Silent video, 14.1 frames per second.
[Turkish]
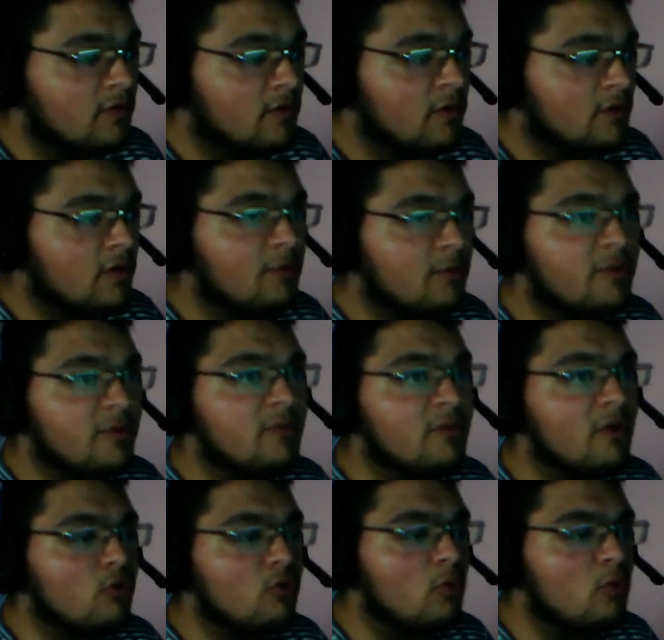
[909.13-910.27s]
Ha, bizim
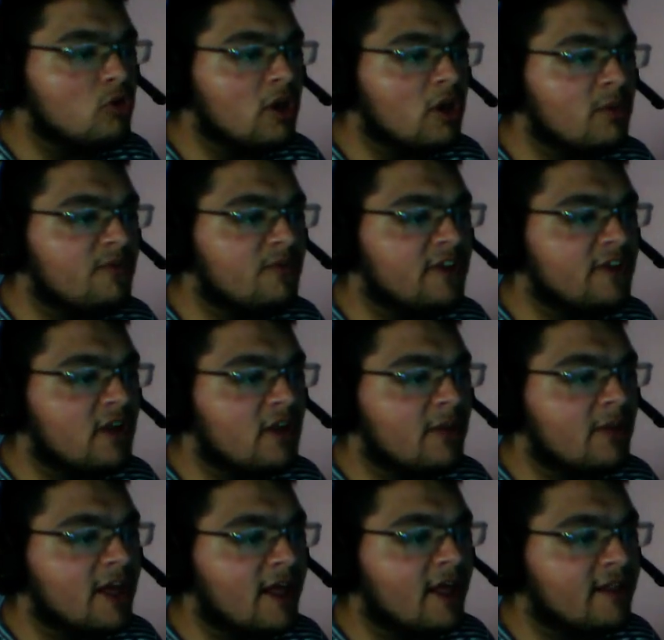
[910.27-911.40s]
Yasuo buraya da mı
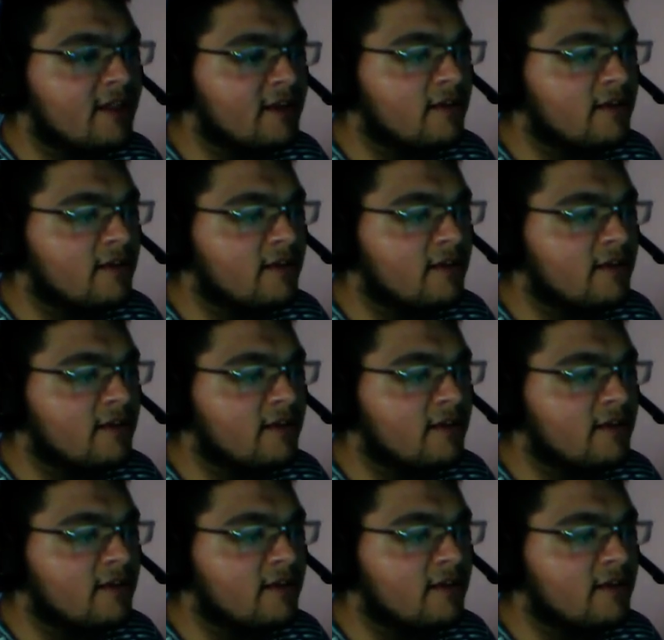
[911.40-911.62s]
fitlemeye geldi?